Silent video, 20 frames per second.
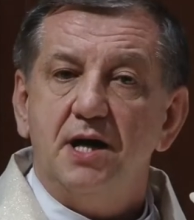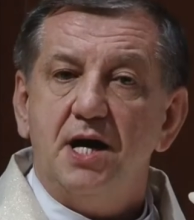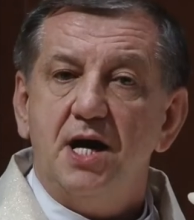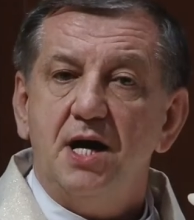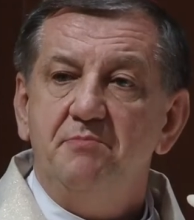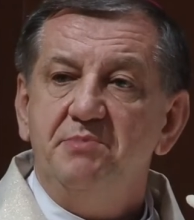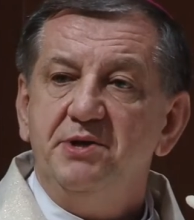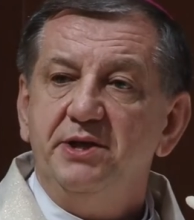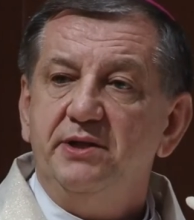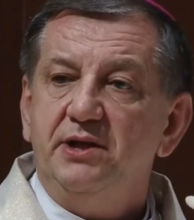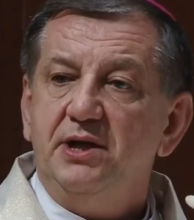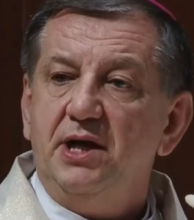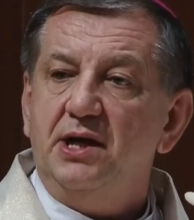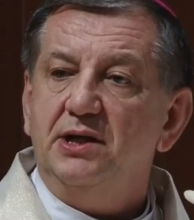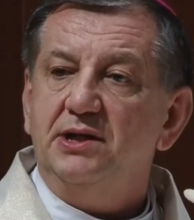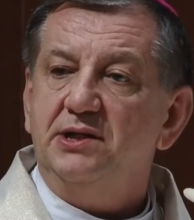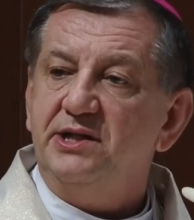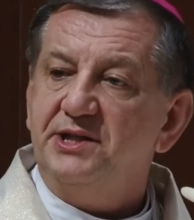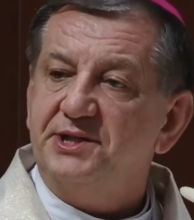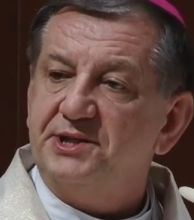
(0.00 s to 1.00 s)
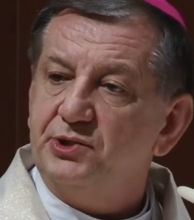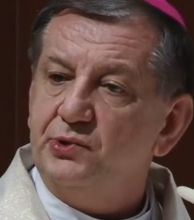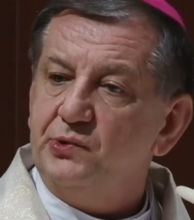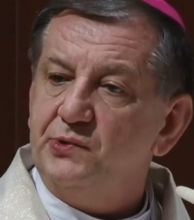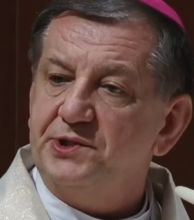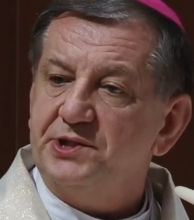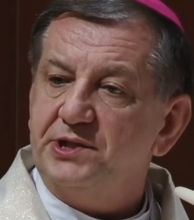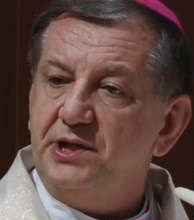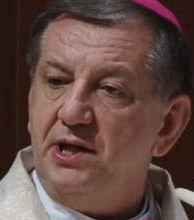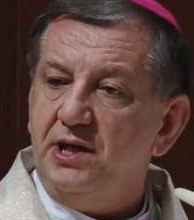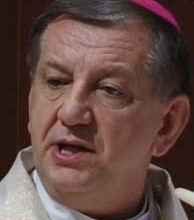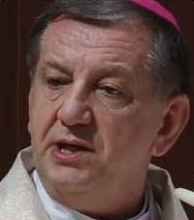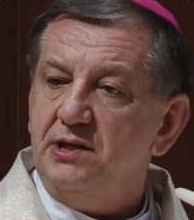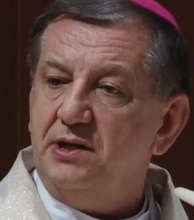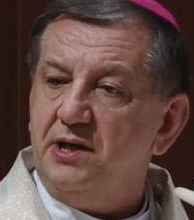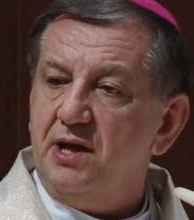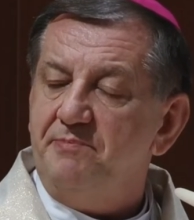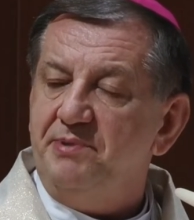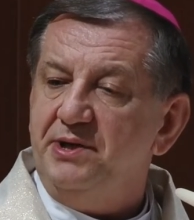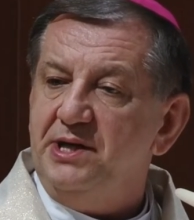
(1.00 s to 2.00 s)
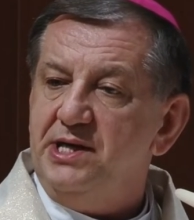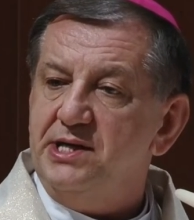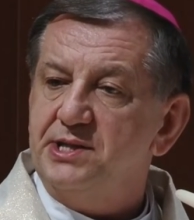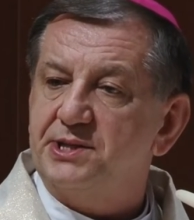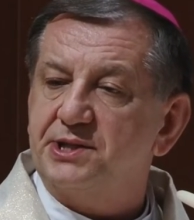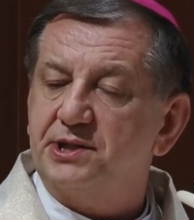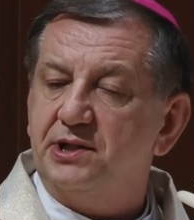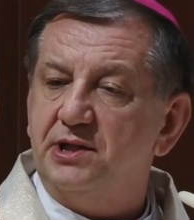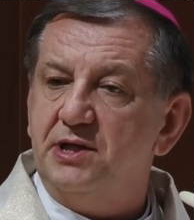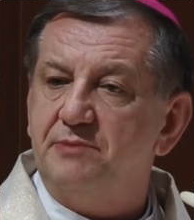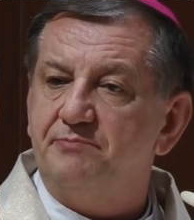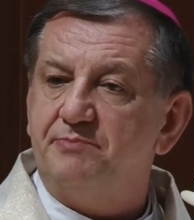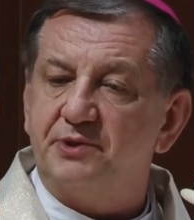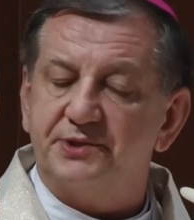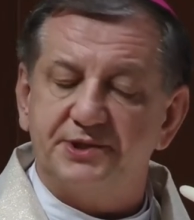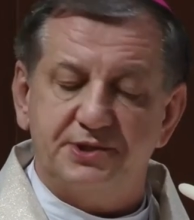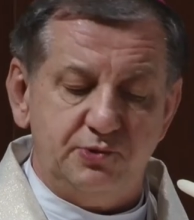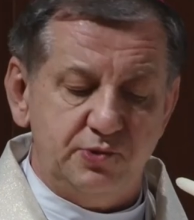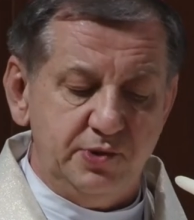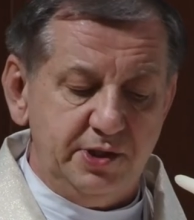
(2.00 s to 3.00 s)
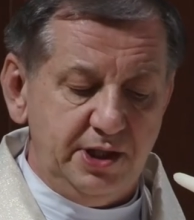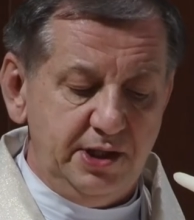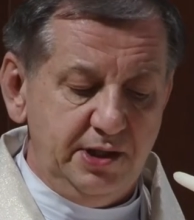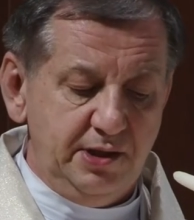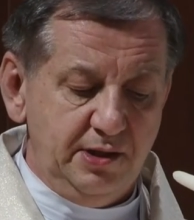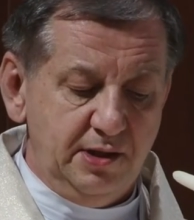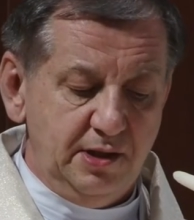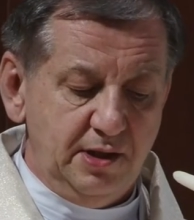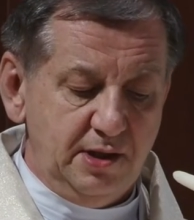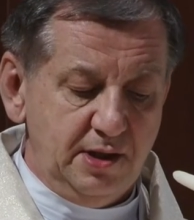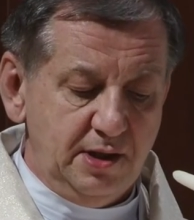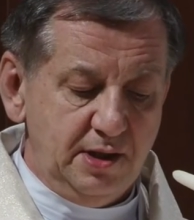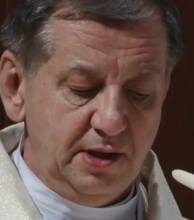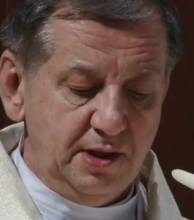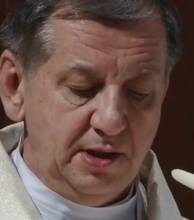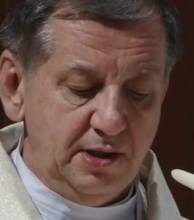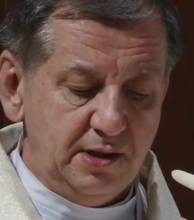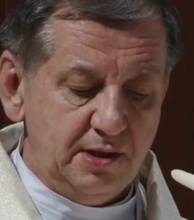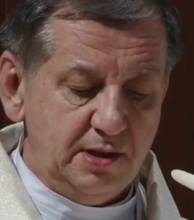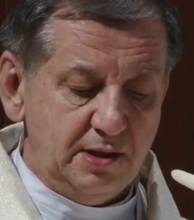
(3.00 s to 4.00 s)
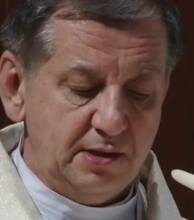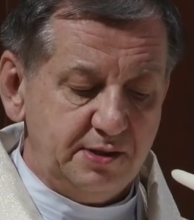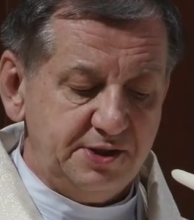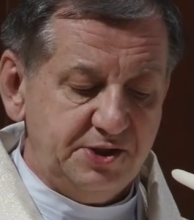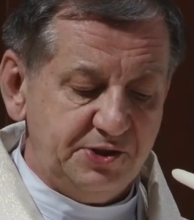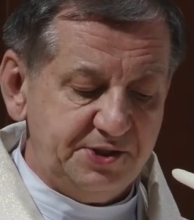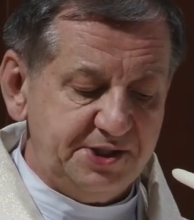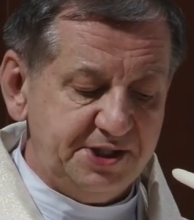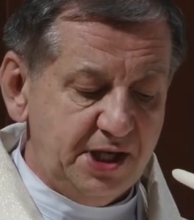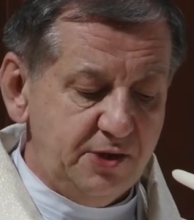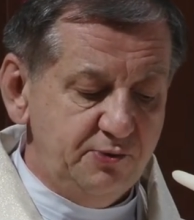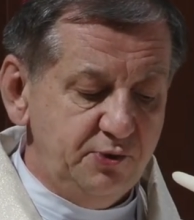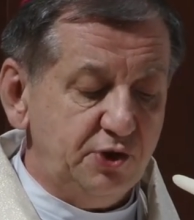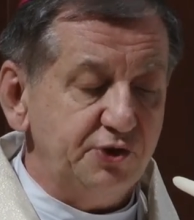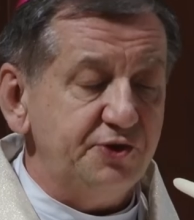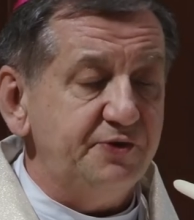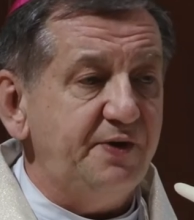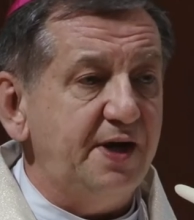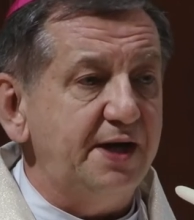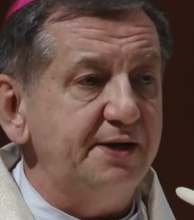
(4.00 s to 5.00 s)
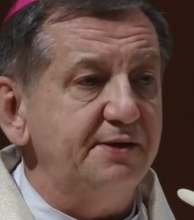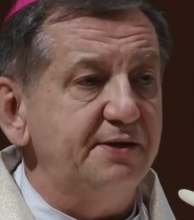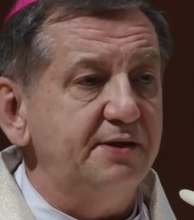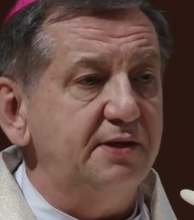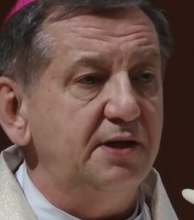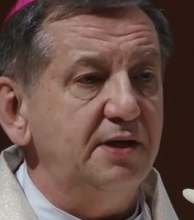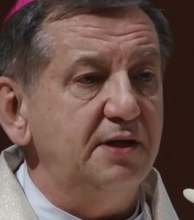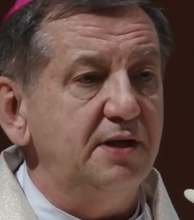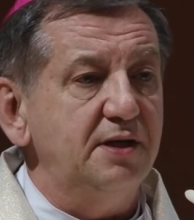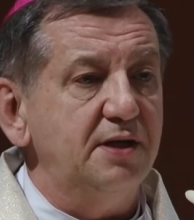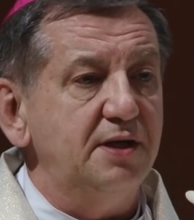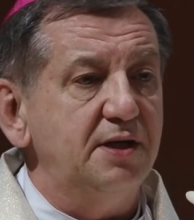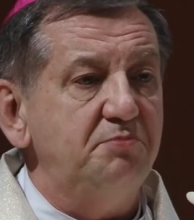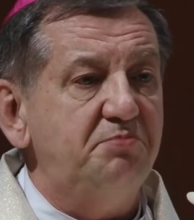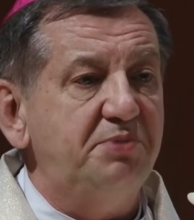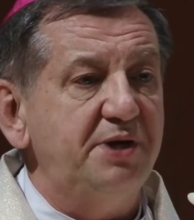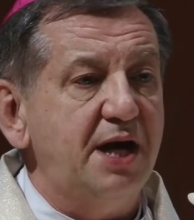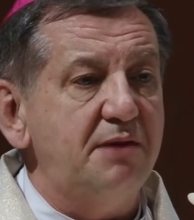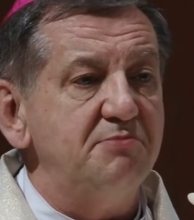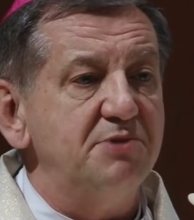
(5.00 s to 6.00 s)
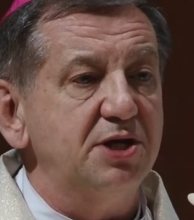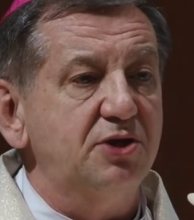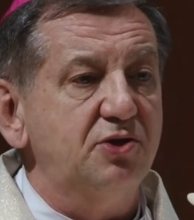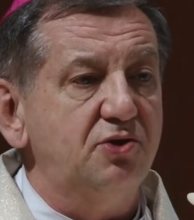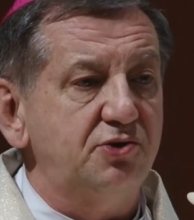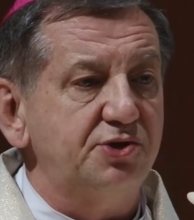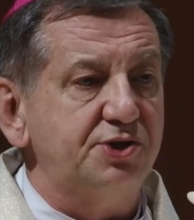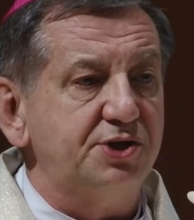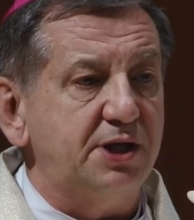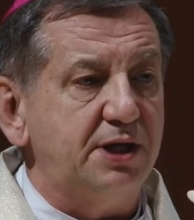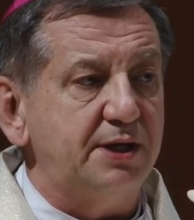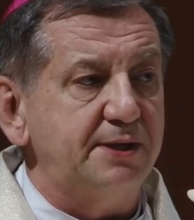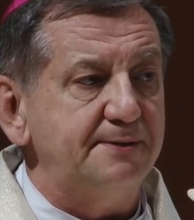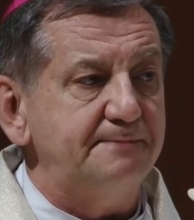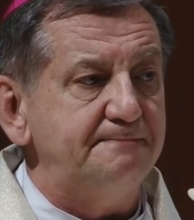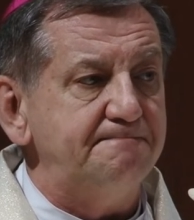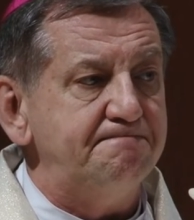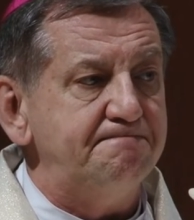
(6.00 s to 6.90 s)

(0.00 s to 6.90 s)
aby dla Chrystusa i kapelańskiej posługi zostały otwarte bramy koszar.